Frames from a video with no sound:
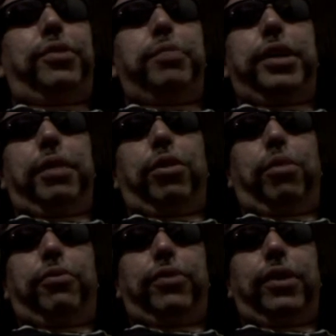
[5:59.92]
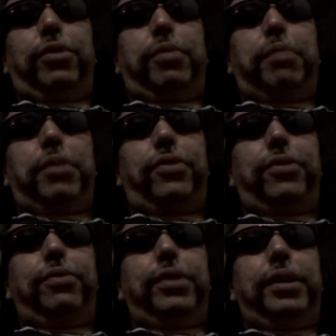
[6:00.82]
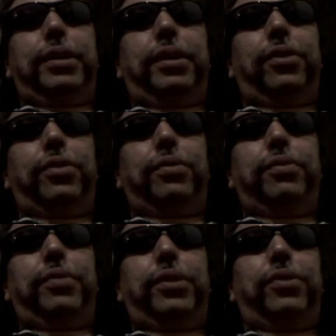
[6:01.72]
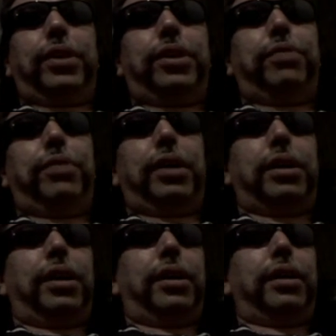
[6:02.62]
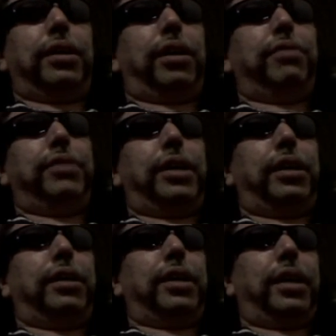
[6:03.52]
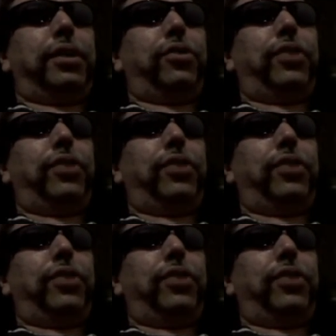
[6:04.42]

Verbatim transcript: kratze ich mich im Kopf, also beim besten Willen. Also wie gesagt, ich will da keinen angreifen, der da gerne